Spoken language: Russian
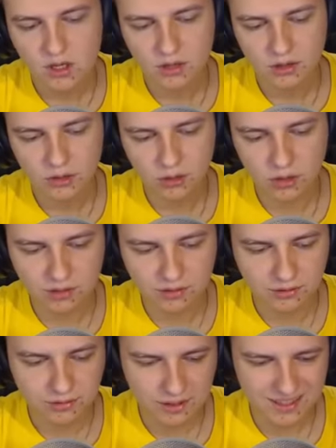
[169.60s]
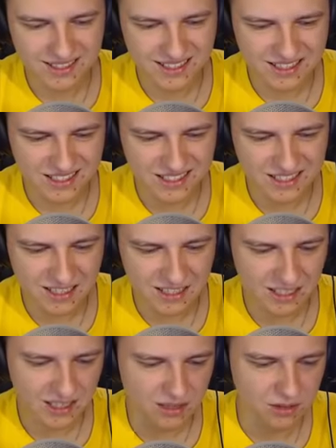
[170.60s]
юнитов, э, такие так
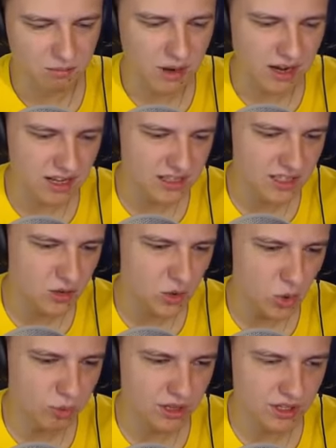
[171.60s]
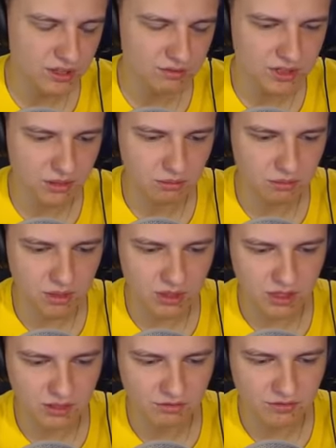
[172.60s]
как банда гоблинов, там
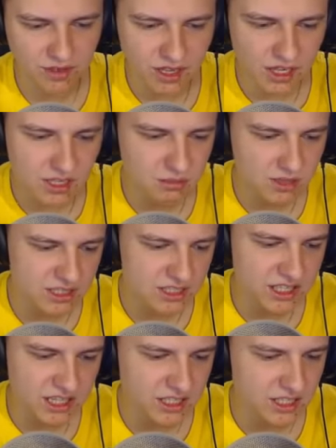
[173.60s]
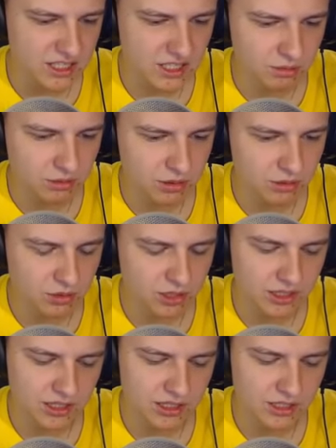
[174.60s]
э, ведьма, скелетики, да, по-моему, или
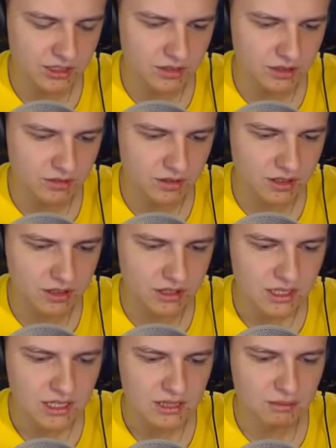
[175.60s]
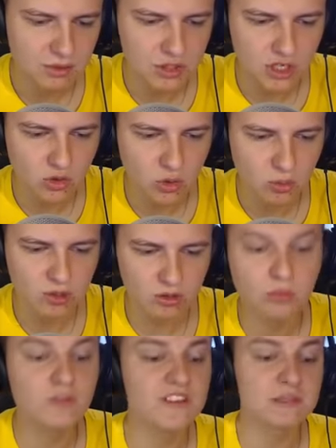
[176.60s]
я их не видел. Бочка гоблин.
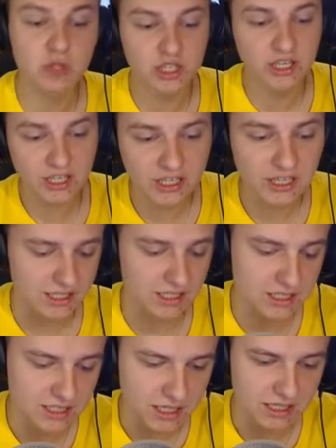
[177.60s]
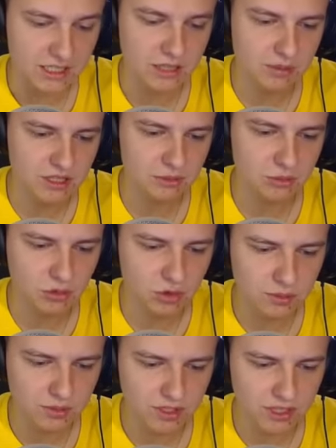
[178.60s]
Ну, возможно, они и есть эти скелетики, поэтому
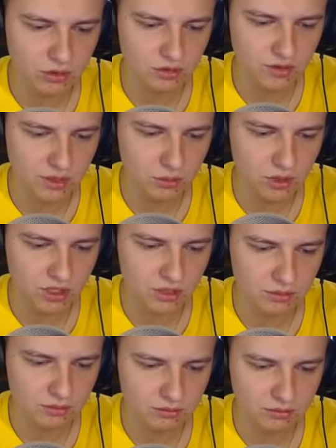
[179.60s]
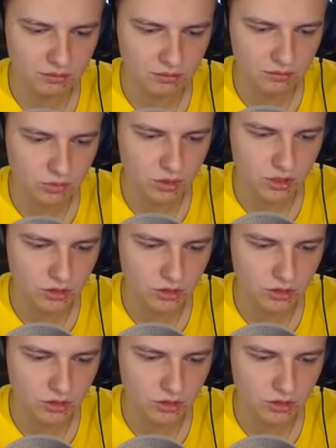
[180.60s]
лучше подкинуть ведьму. Она более